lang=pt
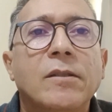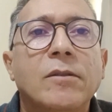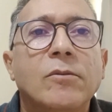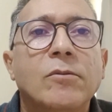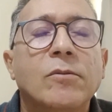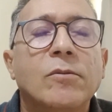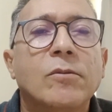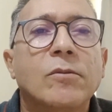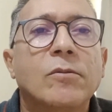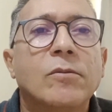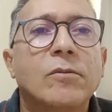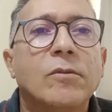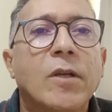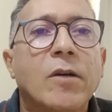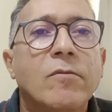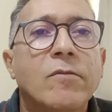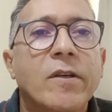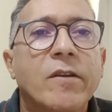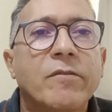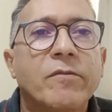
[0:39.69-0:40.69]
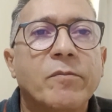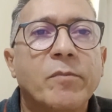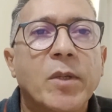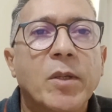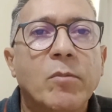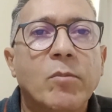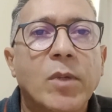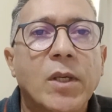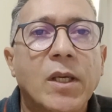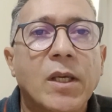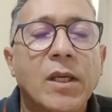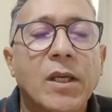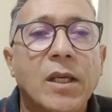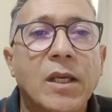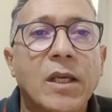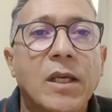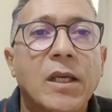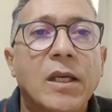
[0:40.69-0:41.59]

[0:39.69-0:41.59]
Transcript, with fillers: no, na UFPB,